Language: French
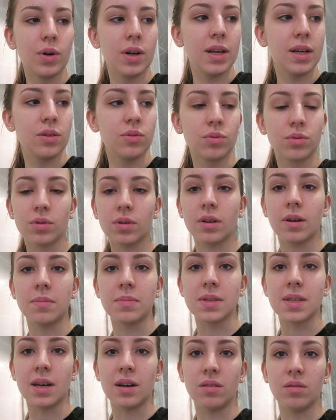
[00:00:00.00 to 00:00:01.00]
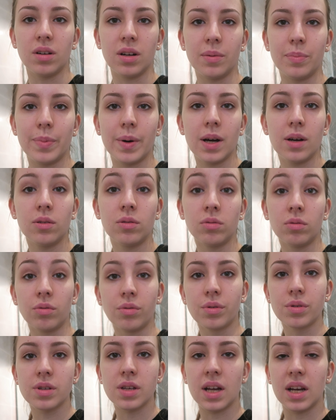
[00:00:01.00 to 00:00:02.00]
pollen ou truc comme ça. Voilà pas
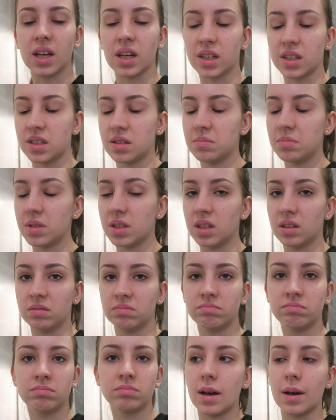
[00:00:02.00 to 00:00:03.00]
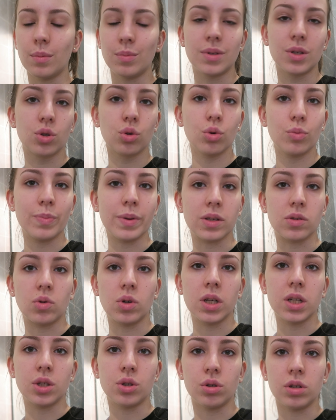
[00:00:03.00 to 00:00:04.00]
une grosse allergie mais un petit truc parce
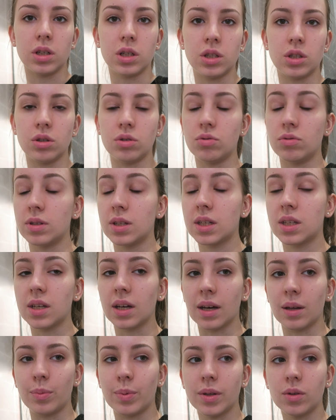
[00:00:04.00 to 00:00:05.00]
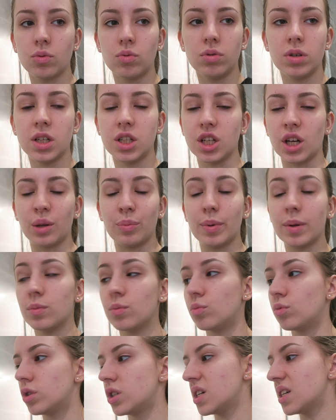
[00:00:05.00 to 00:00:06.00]
que là j'ai le nez qui arrête pas de couler, j'arrête pas
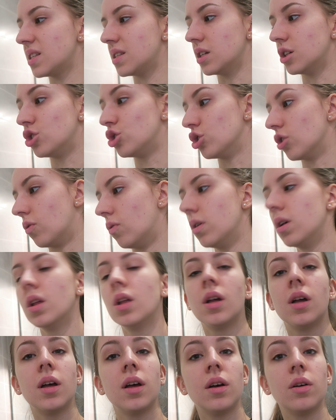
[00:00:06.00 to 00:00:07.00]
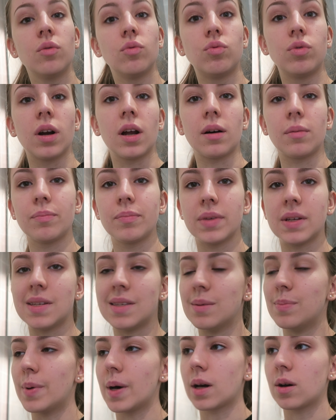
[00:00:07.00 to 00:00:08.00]
de moucher et c'est chiant. Voilà et
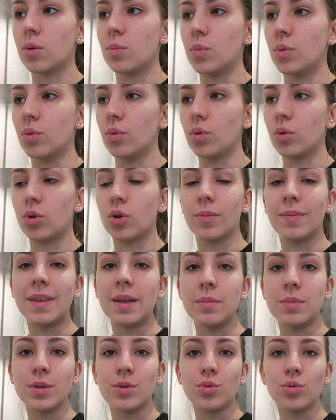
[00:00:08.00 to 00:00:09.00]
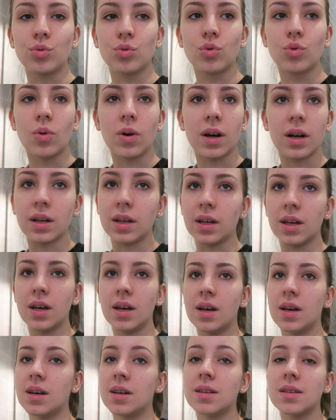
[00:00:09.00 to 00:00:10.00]
c'est pas comme, euh, comme d'habitude quoi
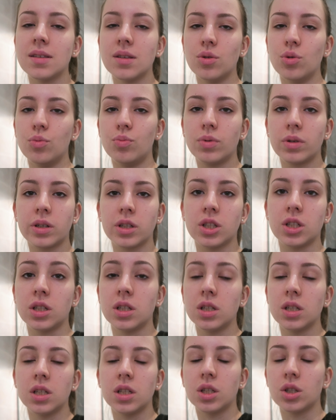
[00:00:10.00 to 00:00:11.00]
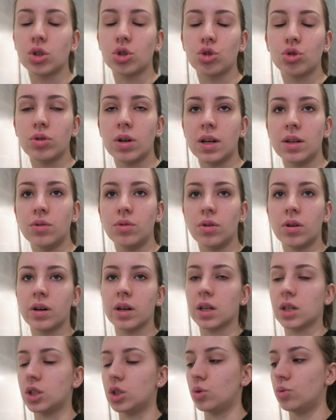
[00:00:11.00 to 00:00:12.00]
c'est depuis que, que je suis allée
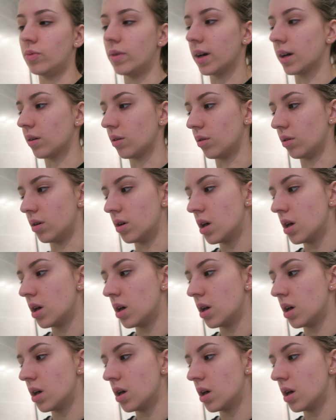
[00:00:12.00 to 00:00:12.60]
dehors et que j'ai ouvert euh,